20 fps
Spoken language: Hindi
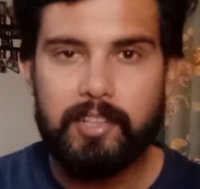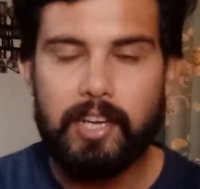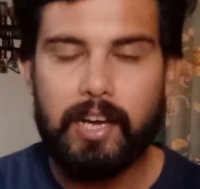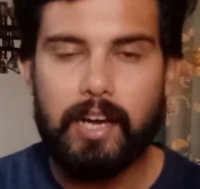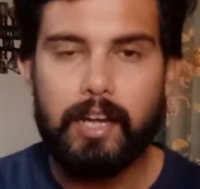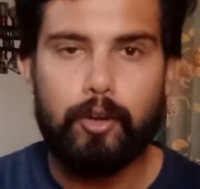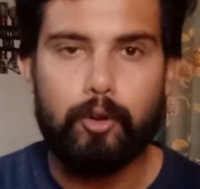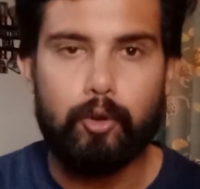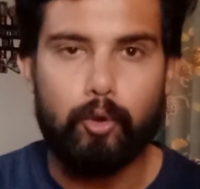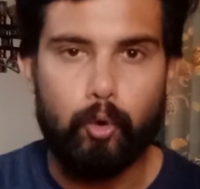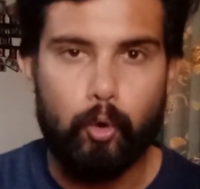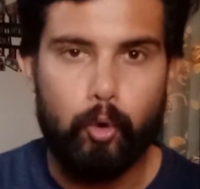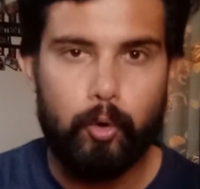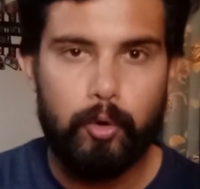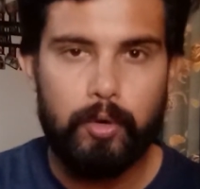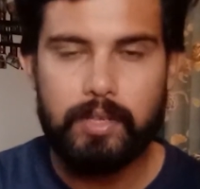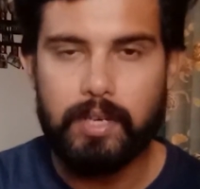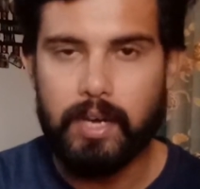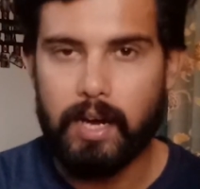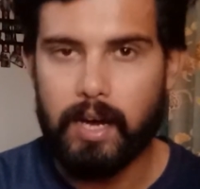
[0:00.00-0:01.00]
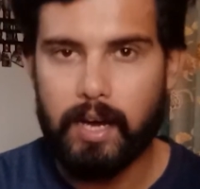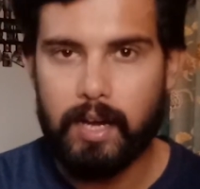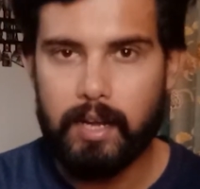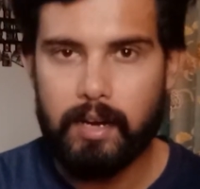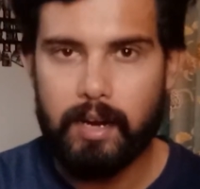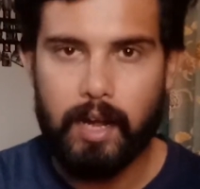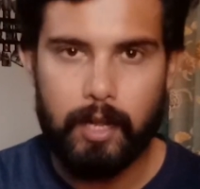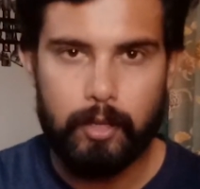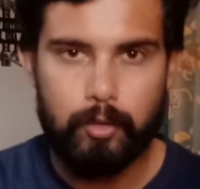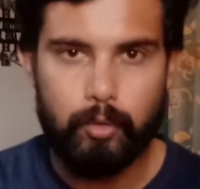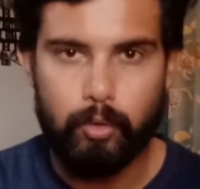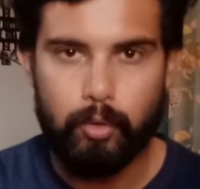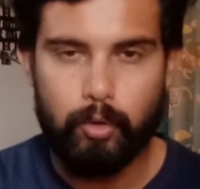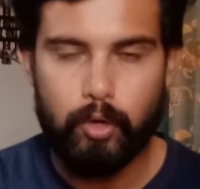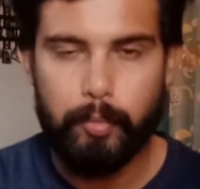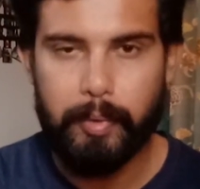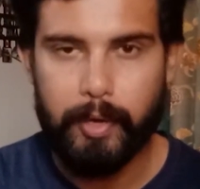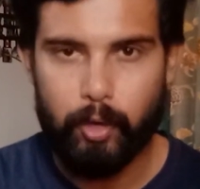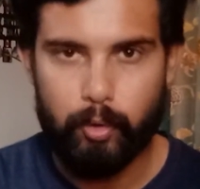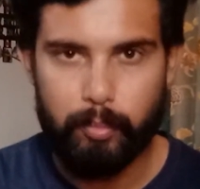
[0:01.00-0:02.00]
ध्यान रोड कार हाथों और
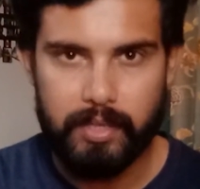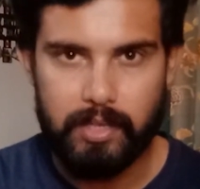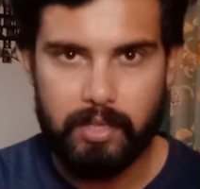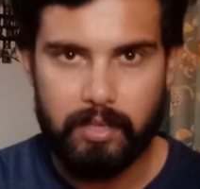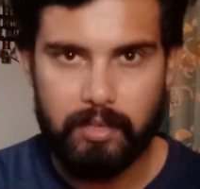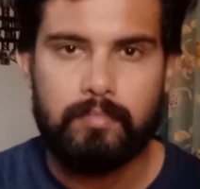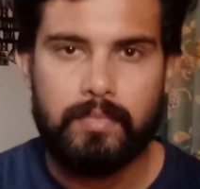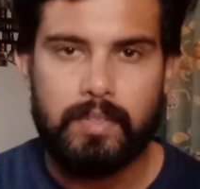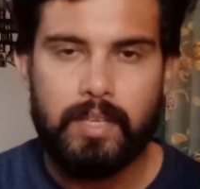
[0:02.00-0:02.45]
पैरों पे था